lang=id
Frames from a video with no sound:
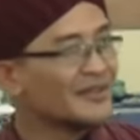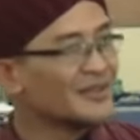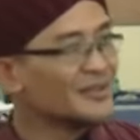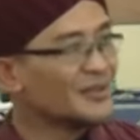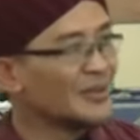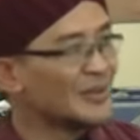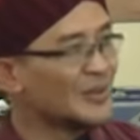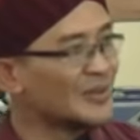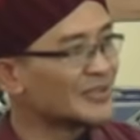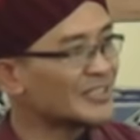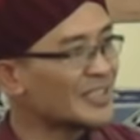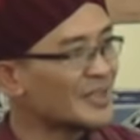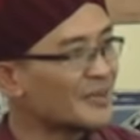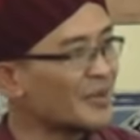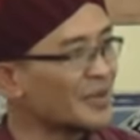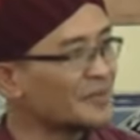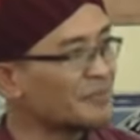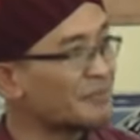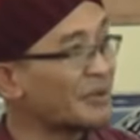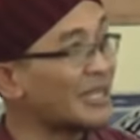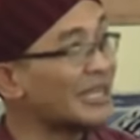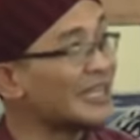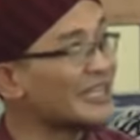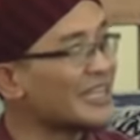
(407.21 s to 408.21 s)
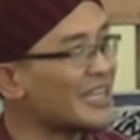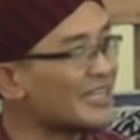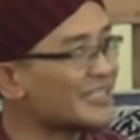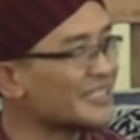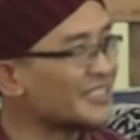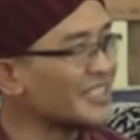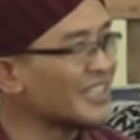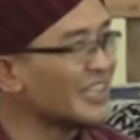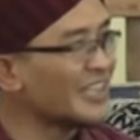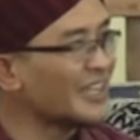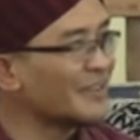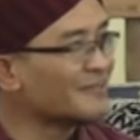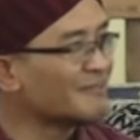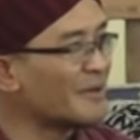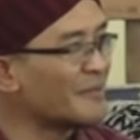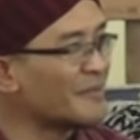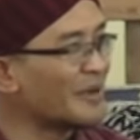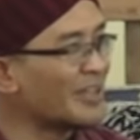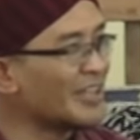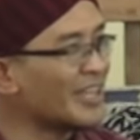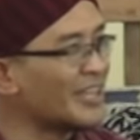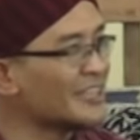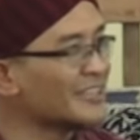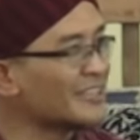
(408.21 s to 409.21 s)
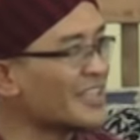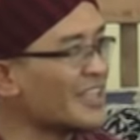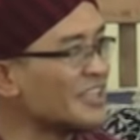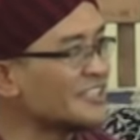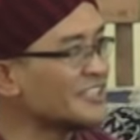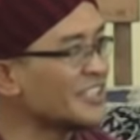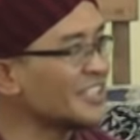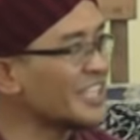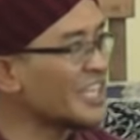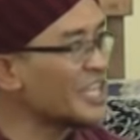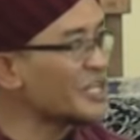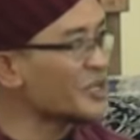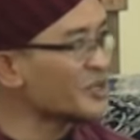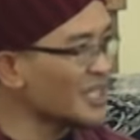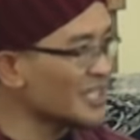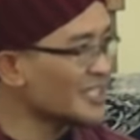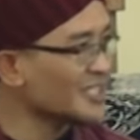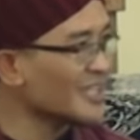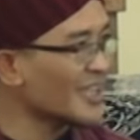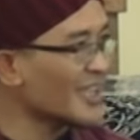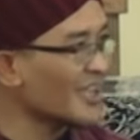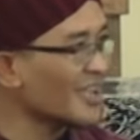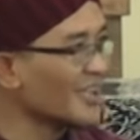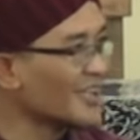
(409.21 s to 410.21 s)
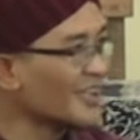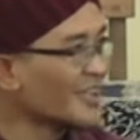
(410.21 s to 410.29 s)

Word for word: Dulu saya buat Pildacil, pemilihan ke Icili Indonesia,